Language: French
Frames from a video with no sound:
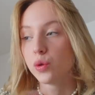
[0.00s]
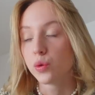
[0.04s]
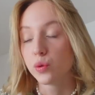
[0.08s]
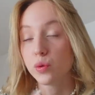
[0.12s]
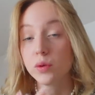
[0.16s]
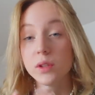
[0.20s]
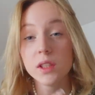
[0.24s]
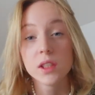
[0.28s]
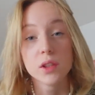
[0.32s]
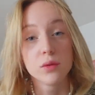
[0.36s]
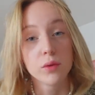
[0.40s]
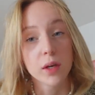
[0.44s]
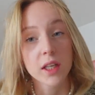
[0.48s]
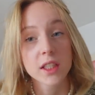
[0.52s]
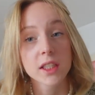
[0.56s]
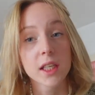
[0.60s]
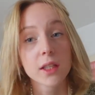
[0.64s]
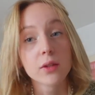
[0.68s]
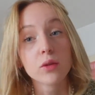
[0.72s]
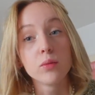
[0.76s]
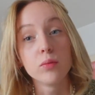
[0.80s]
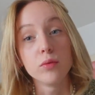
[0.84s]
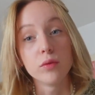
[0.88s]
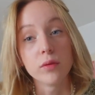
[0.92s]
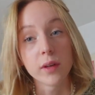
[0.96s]
Du coup, si je vois que
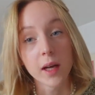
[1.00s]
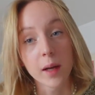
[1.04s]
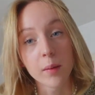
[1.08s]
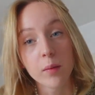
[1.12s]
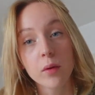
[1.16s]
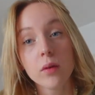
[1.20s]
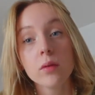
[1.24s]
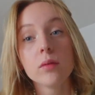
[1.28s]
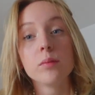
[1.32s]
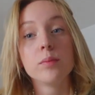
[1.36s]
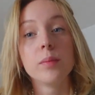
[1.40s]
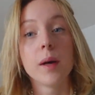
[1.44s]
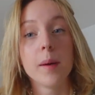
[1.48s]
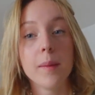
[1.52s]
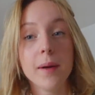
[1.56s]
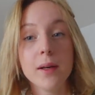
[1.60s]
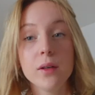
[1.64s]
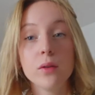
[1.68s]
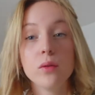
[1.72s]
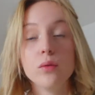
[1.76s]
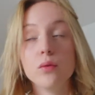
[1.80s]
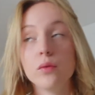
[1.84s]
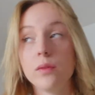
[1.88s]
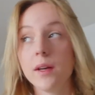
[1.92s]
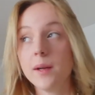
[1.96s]
j'accumule vraiment pas mal
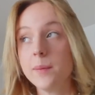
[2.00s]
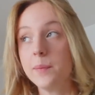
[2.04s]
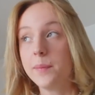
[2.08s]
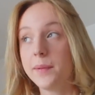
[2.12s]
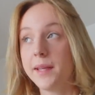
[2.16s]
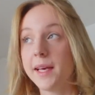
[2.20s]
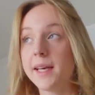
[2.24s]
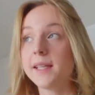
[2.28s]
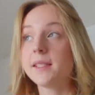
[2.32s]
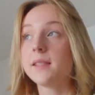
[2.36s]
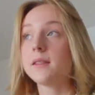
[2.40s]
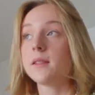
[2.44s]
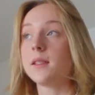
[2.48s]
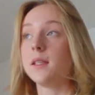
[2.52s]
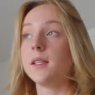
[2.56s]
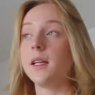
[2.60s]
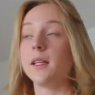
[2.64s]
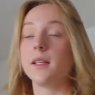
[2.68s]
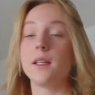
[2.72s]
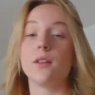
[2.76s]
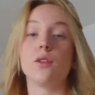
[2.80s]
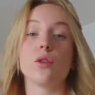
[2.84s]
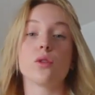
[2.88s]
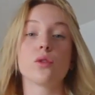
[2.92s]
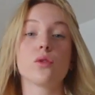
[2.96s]
de nouvelles pièces ces
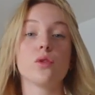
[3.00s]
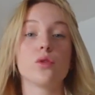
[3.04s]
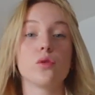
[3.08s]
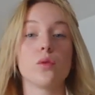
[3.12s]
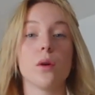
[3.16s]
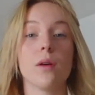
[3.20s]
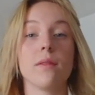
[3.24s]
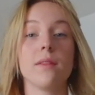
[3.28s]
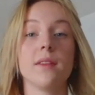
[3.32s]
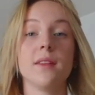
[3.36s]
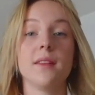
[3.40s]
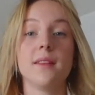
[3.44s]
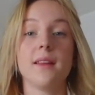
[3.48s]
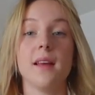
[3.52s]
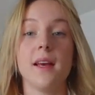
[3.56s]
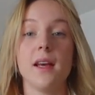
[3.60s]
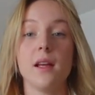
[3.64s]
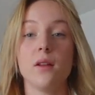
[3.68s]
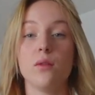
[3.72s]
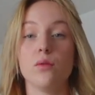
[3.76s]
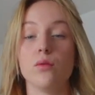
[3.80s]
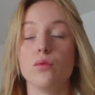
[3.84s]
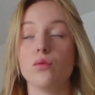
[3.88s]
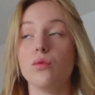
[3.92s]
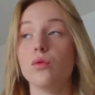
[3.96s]
derniers temps, que ce soit
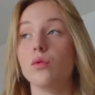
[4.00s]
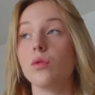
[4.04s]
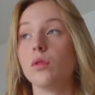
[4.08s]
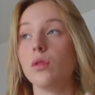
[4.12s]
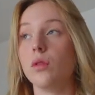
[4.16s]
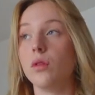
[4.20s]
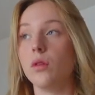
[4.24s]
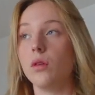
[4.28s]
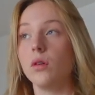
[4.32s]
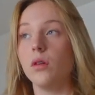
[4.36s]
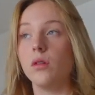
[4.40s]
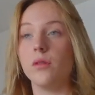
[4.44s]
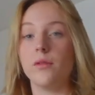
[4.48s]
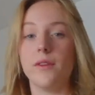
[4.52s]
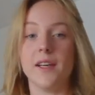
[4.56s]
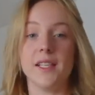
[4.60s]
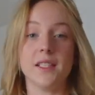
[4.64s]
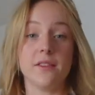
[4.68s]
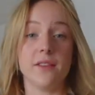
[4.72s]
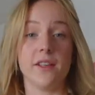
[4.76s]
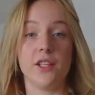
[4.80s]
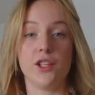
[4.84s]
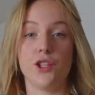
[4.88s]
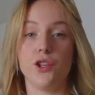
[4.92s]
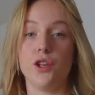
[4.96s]
Vinted ou euh,
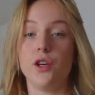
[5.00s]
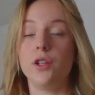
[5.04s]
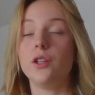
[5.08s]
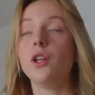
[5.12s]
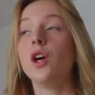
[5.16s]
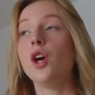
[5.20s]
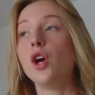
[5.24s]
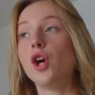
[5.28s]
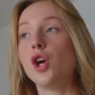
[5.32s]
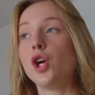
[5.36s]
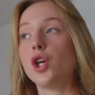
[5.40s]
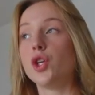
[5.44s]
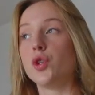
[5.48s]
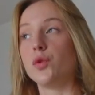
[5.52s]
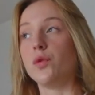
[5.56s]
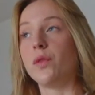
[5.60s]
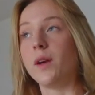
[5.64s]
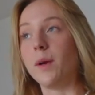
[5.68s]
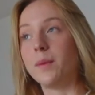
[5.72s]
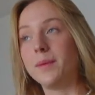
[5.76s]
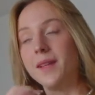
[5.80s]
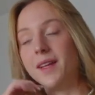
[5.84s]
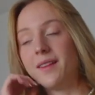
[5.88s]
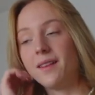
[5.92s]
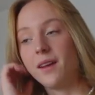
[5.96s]
Fast Fashion, je vous
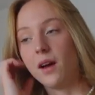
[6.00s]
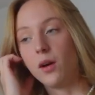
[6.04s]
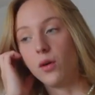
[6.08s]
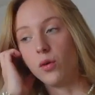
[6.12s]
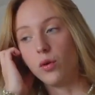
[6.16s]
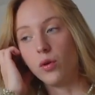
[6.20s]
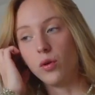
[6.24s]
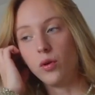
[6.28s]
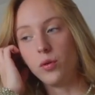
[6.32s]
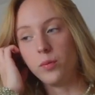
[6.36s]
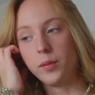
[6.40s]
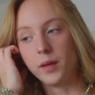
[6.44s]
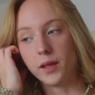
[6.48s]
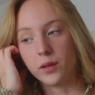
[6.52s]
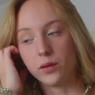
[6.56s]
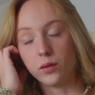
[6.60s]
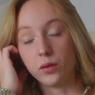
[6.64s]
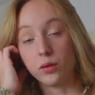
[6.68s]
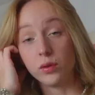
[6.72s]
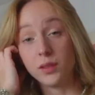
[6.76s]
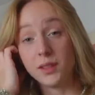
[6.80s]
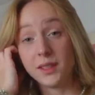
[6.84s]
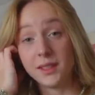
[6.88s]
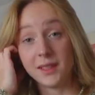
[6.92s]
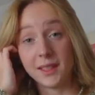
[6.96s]
ferai peut-être un haul
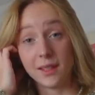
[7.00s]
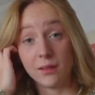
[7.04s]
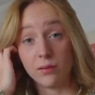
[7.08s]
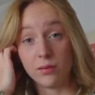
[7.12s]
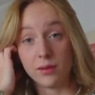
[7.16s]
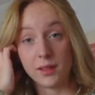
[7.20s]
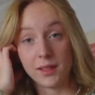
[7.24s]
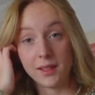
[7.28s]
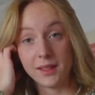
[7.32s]
bientôt si ça vous